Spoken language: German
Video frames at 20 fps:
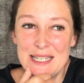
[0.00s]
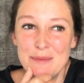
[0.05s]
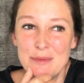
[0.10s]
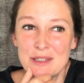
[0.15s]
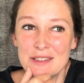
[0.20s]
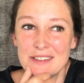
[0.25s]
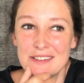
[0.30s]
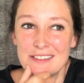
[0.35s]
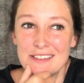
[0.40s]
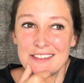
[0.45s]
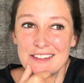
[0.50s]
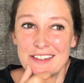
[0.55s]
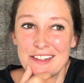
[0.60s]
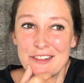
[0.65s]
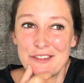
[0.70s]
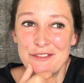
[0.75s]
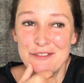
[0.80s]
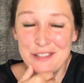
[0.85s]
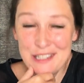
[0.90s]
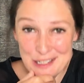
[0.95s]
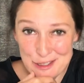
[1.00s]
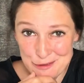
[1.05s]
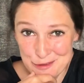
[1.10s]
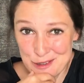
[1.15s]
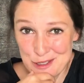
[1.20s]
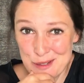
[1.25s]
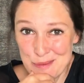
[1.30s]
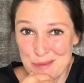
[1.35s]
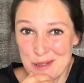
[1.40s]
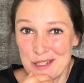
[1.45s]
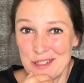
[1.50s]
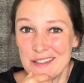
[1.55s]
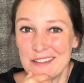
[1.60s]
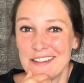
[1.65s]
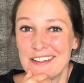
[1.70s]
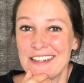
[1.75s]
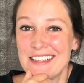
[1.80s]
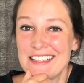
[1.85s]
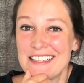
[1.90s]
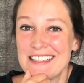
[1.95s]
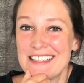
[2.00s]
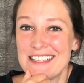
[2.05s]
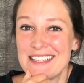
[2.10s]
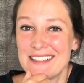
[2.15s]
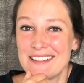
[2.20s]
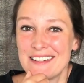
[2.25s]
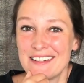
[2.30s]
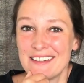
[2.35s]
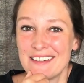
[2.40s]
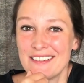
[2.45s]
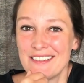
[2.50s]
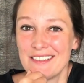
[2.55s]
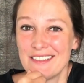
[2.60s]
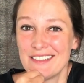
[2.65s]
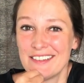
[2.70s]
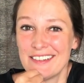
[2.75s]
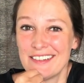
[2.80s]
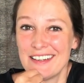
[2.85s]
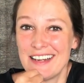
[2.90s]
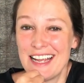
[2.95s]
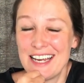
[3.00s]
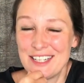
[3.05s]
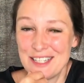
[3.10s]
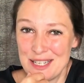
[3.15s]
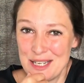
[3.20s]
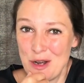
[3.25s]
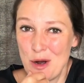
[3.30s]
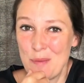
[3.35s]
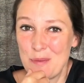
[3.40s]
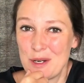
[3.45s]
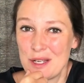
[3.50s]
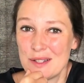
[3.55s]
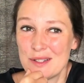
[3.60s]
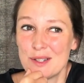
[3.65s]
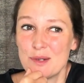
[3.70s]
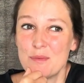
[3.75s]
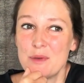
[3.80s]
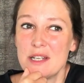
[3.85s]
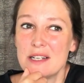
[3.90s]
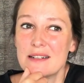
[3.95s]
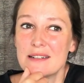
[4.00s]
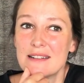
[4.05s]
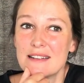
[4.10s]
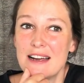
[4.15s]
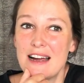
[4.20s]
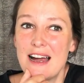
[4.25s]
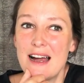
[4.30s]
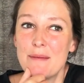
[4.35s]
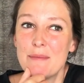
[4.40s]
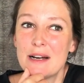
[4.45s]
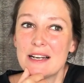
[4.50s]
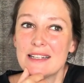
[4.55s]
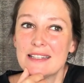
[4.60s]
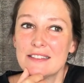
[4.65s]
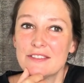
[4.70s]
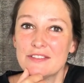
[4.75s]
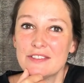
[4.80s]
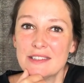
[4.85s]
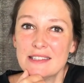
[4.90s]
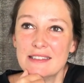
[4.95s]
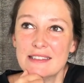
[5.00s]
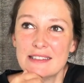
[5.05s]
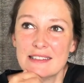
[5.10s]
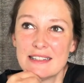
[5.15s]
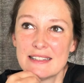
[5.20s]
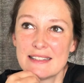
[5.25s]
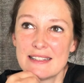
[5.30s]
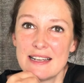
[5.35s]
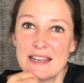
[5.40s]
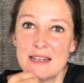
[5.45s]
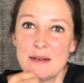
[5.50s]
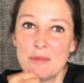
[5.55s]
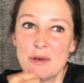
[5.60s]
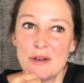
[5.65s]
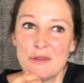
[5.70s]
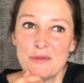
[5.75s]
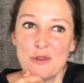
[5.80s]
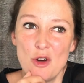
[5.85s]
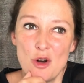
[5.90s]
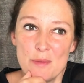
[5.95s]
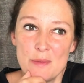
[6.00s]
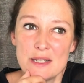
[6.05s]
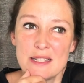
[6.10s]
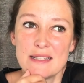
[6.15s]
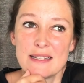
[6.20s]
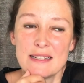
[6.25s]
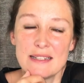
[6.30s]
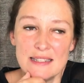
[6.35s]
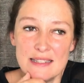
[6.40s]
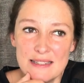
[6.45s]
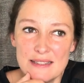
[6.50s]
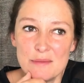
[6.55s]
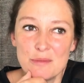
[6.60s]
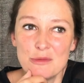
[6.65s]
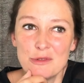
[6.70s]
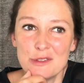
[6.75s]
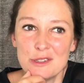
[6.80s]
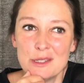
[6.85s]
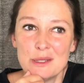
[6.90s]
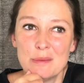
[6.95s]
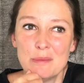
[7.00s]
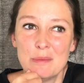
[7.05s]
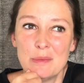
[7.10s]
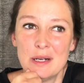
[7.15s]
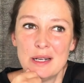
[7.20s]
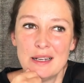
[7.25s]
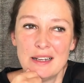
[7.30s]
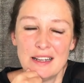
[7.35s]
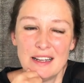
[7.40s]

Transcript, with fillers: liebe viele Filme, in denen Anthony Hopkins spielt, aber ich finde, dass seine Performance in diesem Film